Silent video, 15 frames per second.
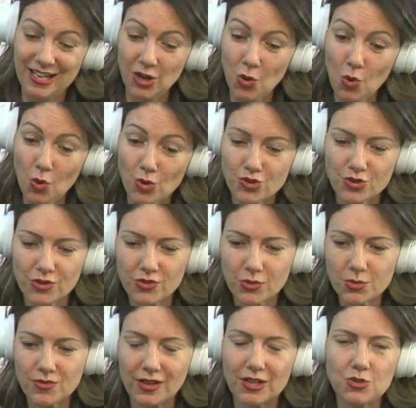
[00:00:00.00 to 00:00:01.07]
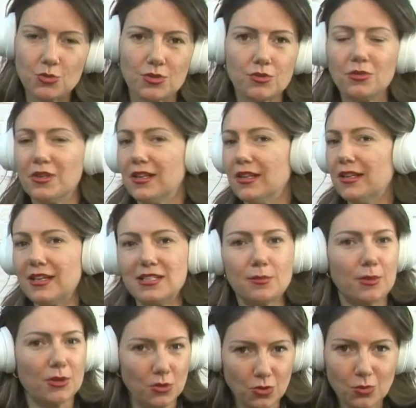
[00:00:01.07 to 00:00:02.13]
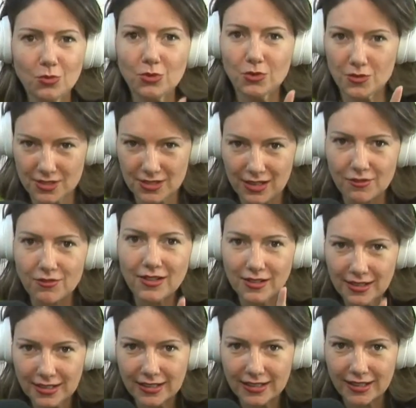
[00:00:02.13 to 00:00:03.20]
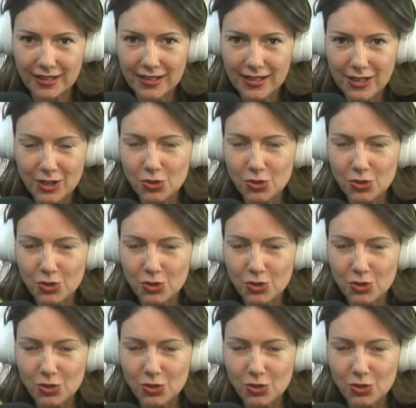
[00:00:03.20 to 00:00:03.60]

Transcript: E hoje nós vamos falar de um assunto que interessa para todo mundo. Você quer vender, né?